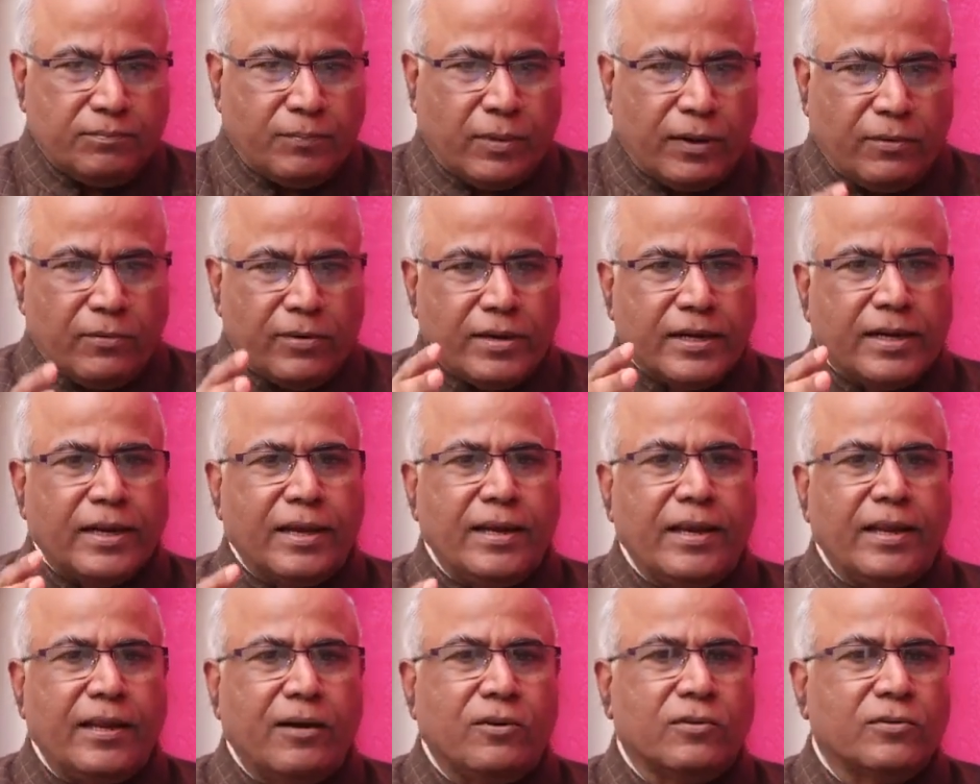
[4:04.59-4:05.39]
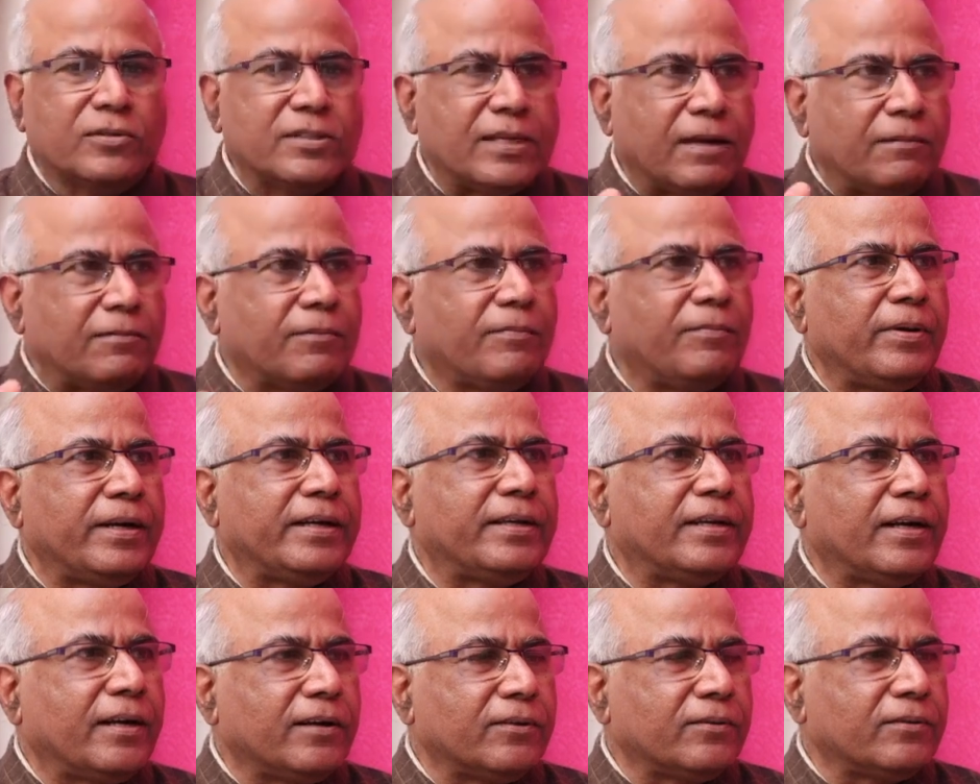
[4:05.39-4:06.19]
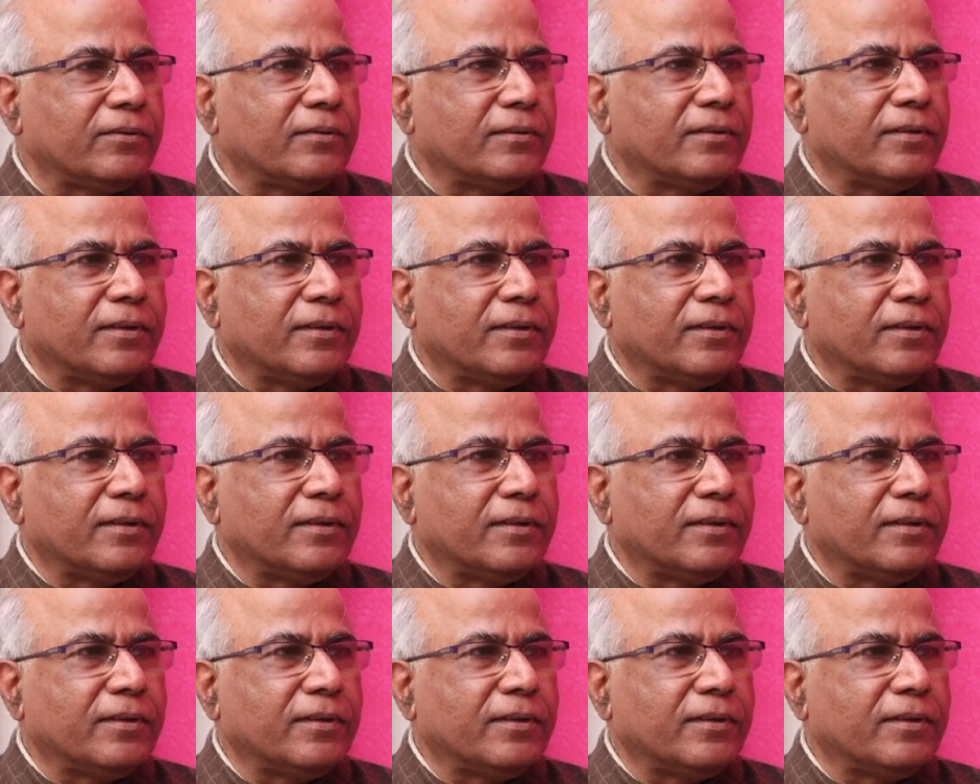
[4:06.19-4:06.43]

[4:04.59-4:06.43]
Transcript: పవన్ కళ్యాణ్ ఒక సభ పెట్టాడు